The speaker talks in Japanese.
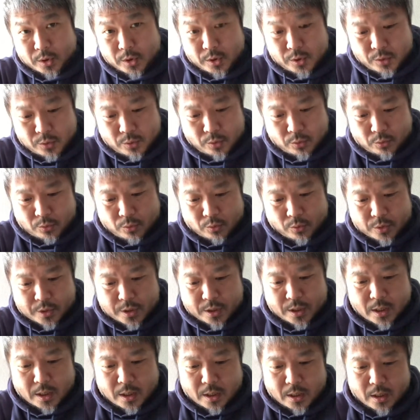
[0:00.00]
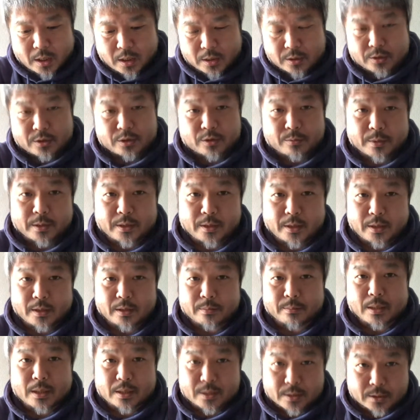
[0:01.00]
いうことをしながら進めて
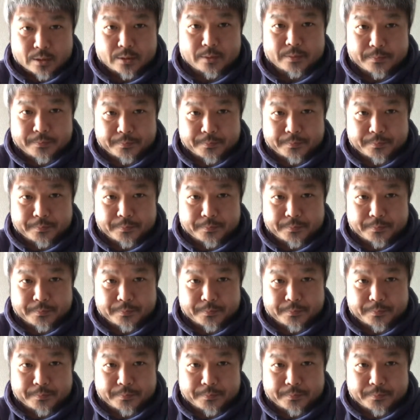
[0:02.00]
います。